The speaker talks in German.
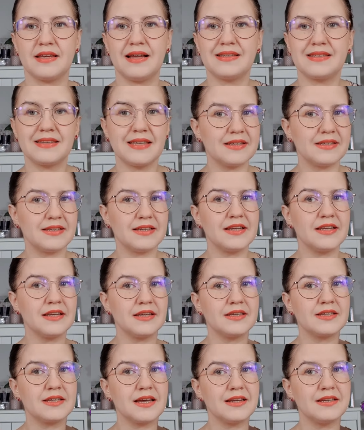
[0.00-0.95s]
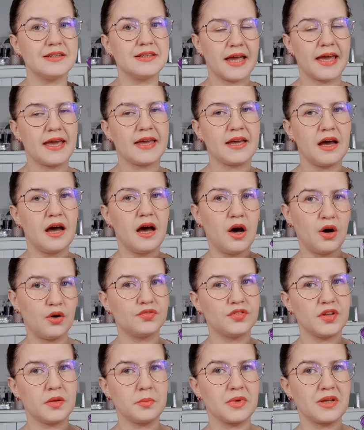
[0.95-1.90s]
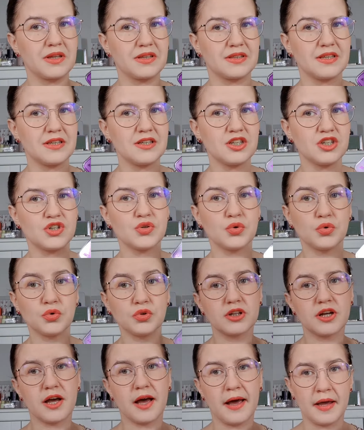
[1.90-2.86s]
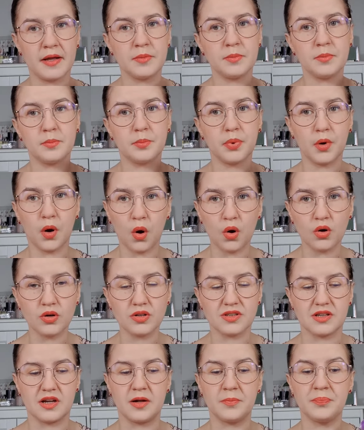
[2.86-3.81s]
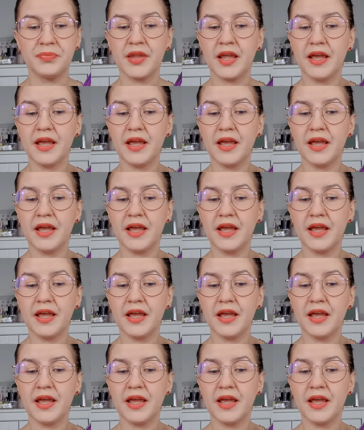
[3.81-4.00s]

als hätte ich Dreck auf dem Gesicht und keinen Bronzer.